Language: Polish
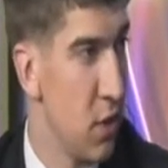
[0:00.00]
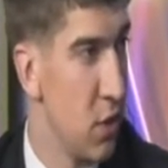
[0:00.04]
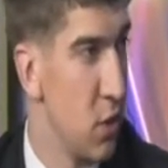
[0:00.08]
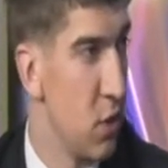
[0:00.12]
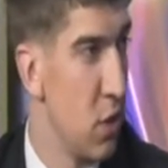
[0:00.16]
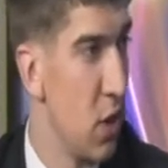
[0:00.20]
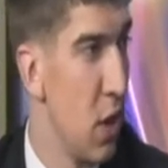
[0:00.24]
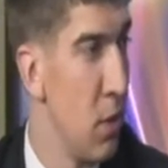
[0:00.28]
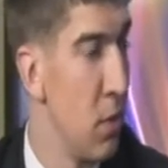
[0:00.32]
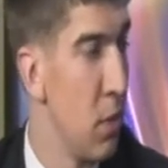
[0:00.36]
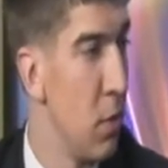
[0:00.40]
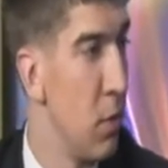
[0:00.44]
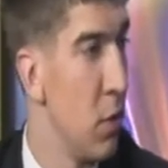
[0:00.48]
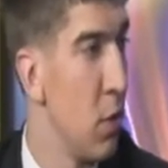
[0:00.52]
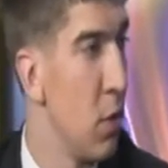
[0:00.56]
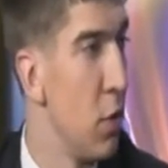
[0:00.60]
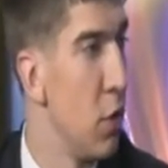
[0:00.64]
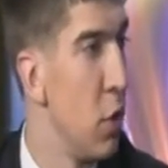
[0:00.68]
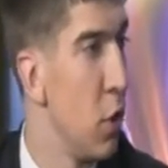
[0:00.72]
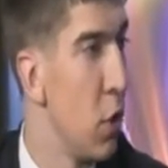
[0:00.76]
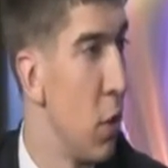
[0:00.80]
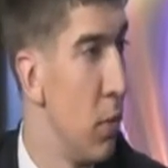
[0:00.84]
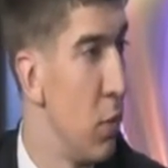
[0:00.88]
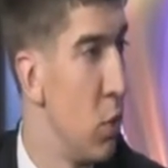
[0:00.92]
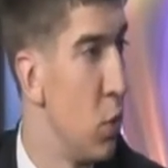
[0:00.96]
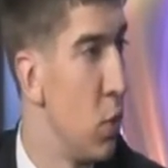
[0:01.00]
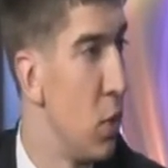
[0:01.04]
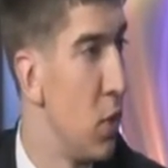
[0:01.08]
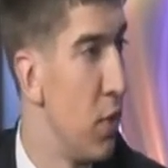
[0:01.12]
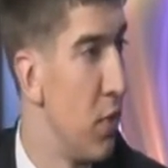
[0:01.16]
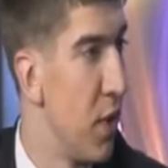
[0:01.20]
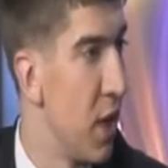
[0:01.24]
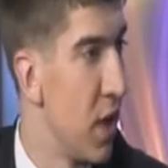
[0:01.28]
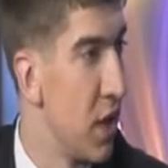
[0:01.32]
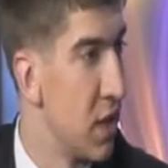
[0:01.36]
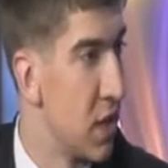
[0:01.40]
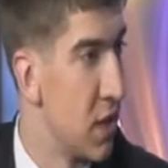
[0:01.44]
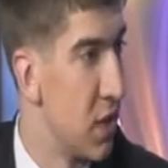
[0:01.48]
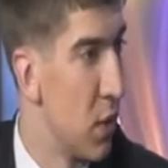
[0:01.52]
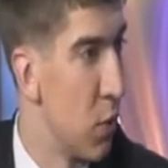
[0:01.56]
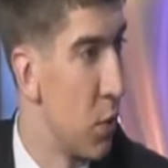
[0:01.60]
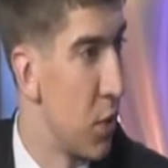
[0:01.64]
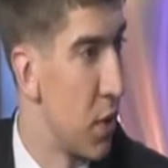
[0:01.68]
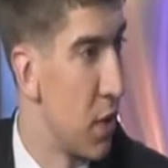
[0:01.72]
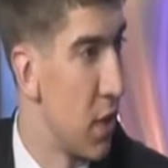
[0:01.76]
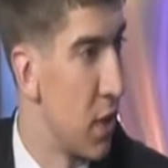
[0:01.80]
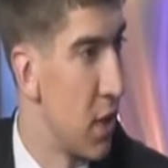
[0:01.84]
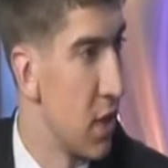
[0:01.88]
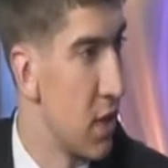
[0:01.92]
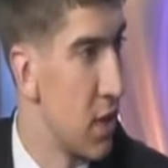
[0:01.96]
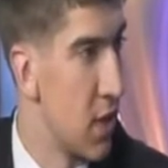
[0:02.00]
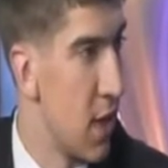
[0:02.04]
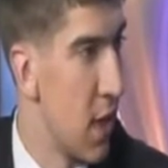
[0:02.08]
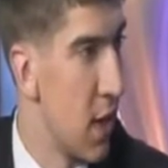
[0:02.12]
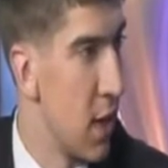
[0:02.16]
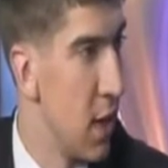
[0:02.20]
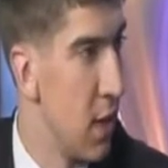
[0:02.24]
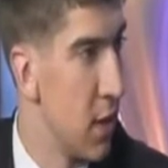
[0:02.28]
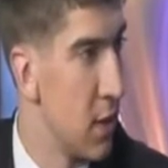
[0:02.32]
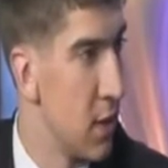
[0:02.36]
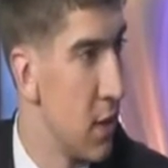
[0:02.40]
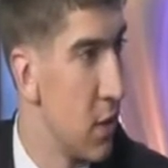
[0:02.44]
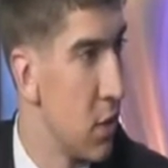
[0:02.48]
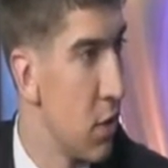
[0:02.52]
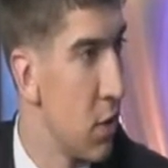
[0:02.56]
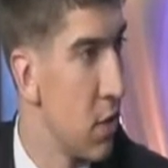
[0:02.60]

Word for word: że ja bym go nie robił gwiazdą tej ekstraklasy. To jest